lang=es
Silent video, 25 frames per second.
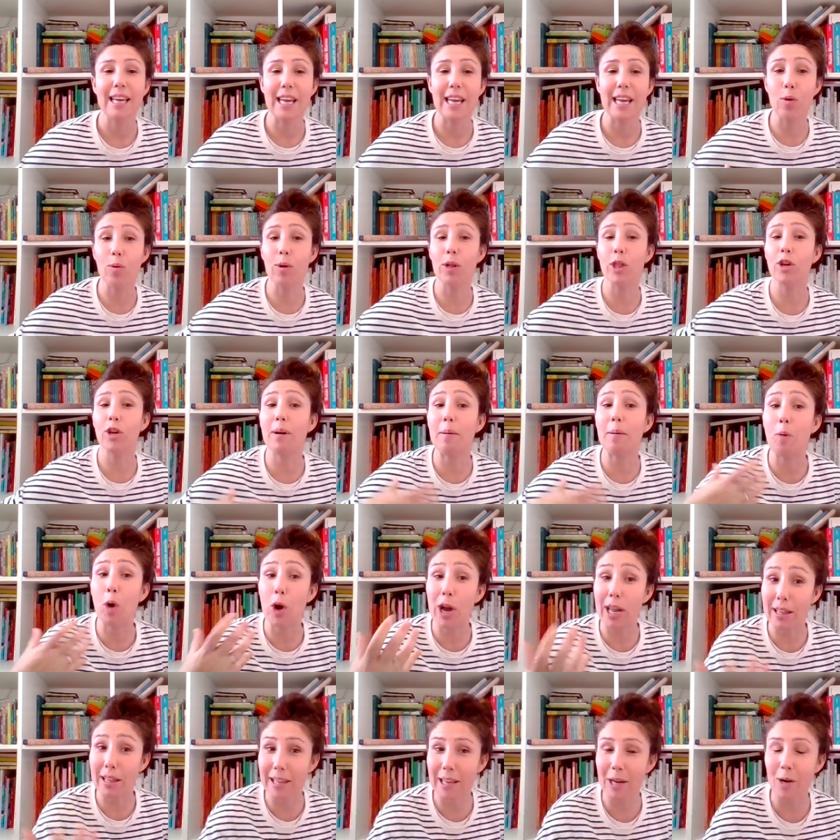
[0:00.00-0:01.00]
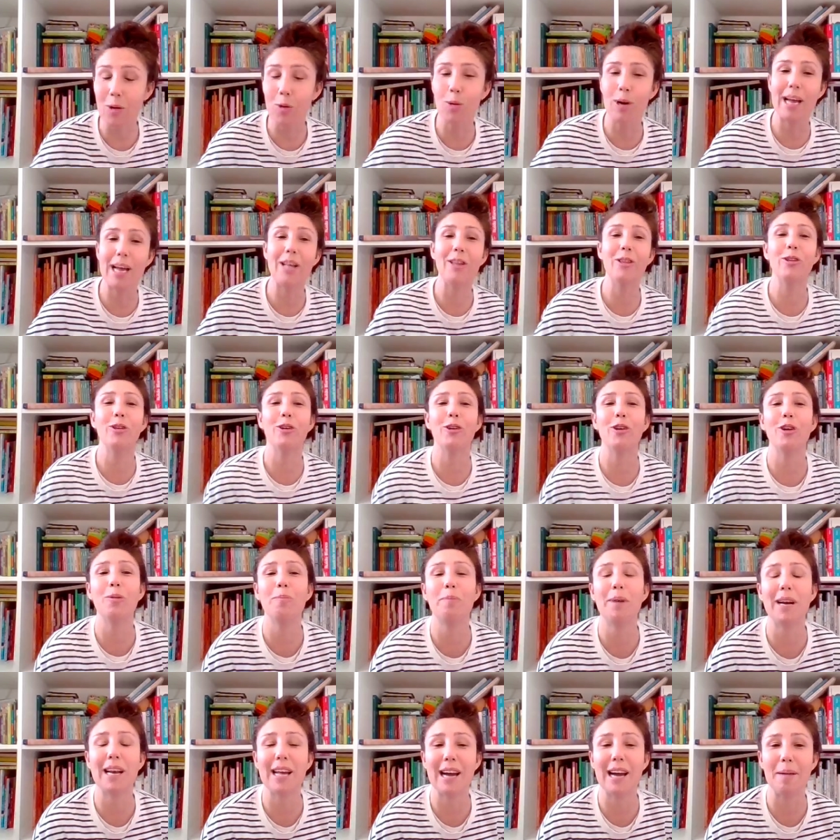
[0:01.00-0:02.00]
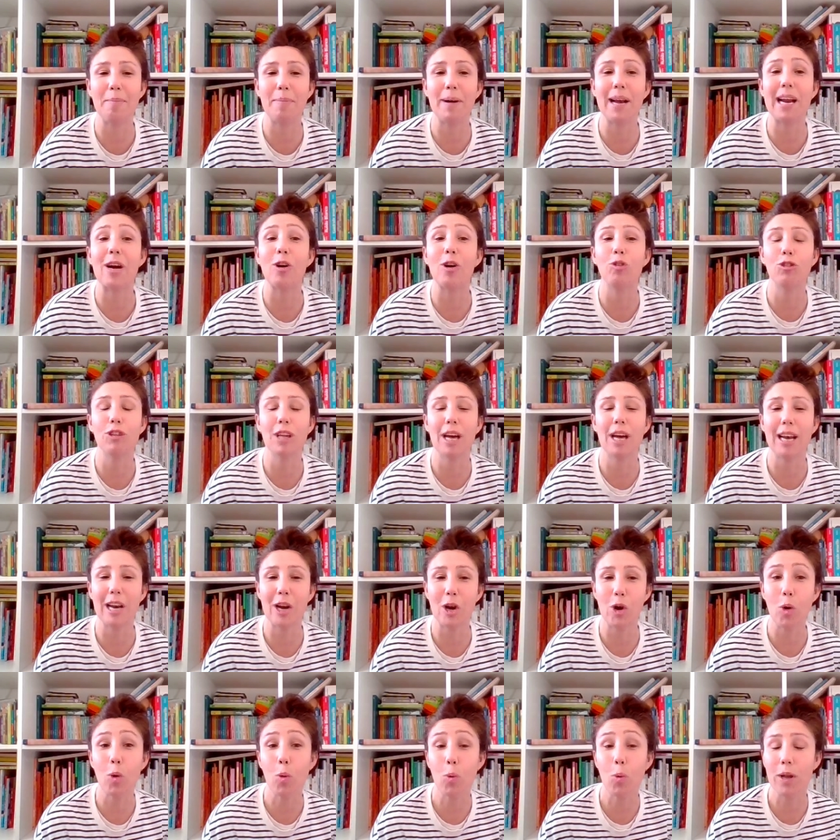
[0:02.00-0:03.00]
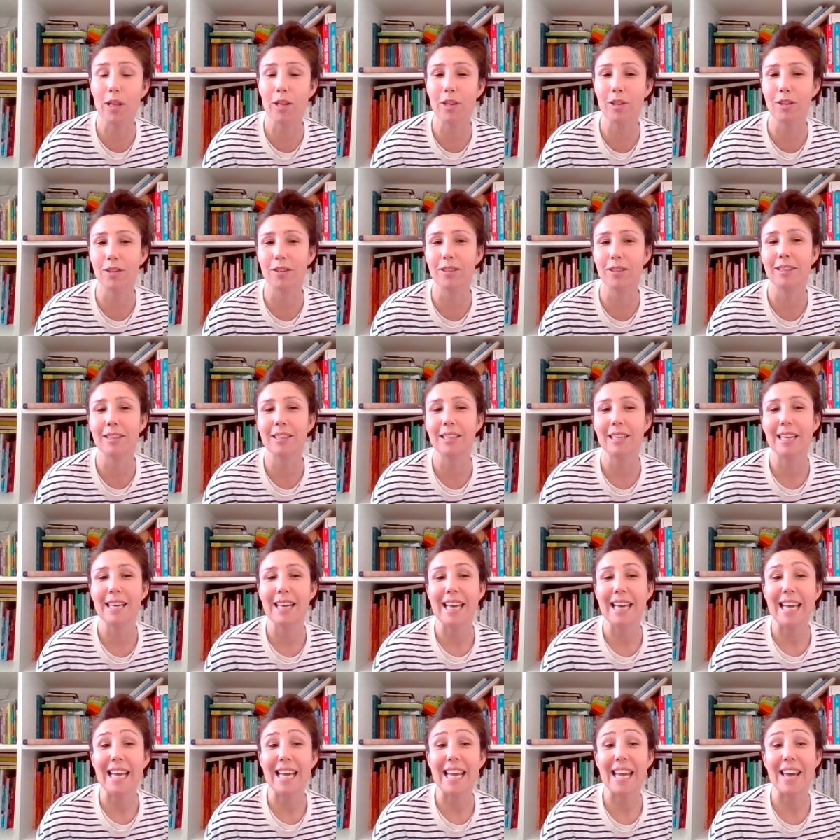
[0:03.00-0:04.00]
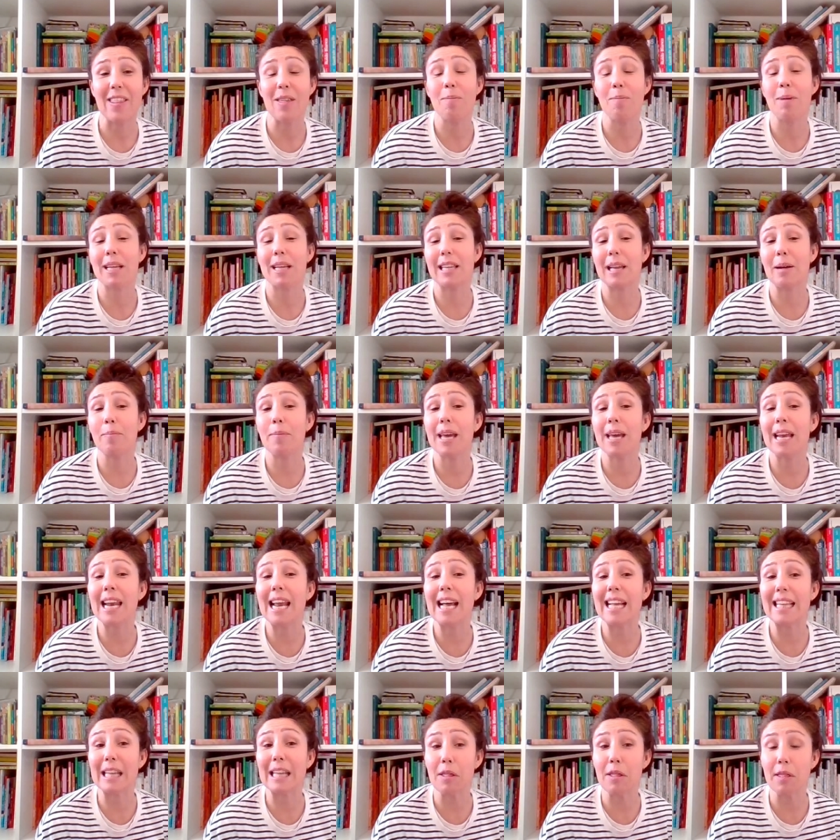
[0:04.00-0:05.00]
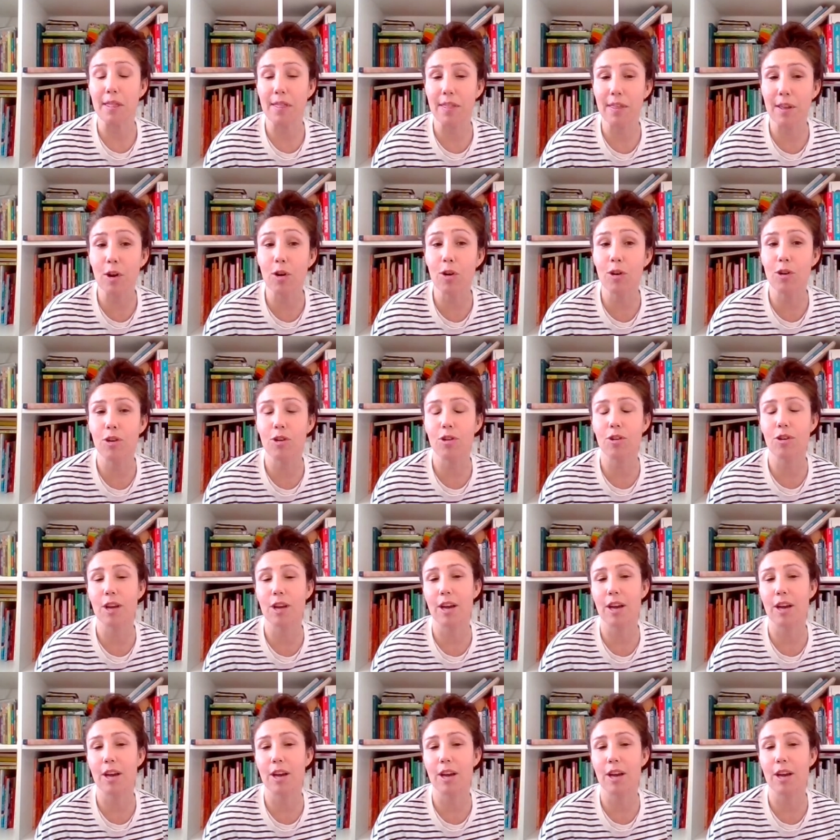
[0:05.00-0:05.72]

y cuando vamos gesticulando, Para, para contarles los cuentos y además también la atención, ¿no?